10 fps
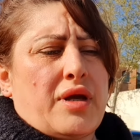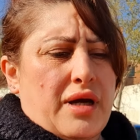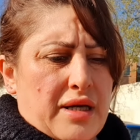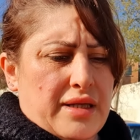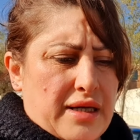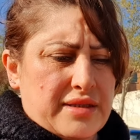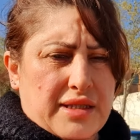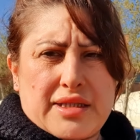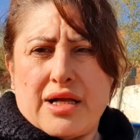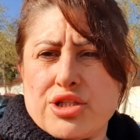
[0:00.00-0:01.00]
Она
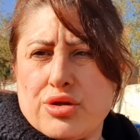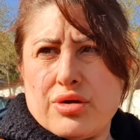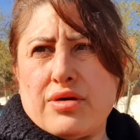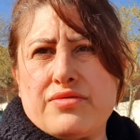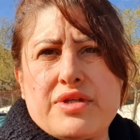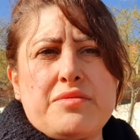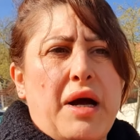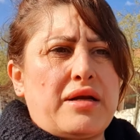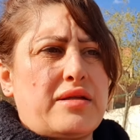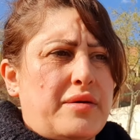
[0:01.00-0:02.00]
сказала, что, видимо,
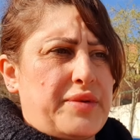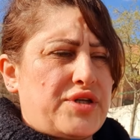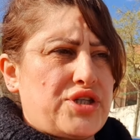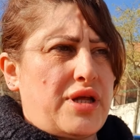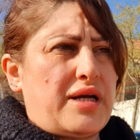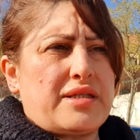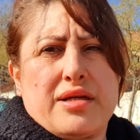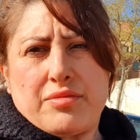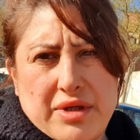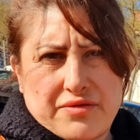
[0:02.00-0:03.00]
Алина пришла и
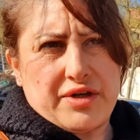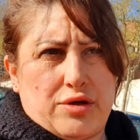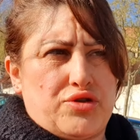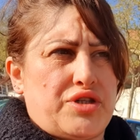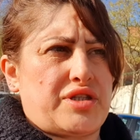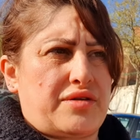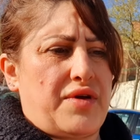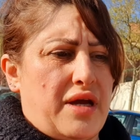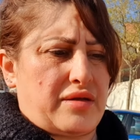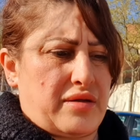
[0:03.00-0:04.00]
забыла выключить свет.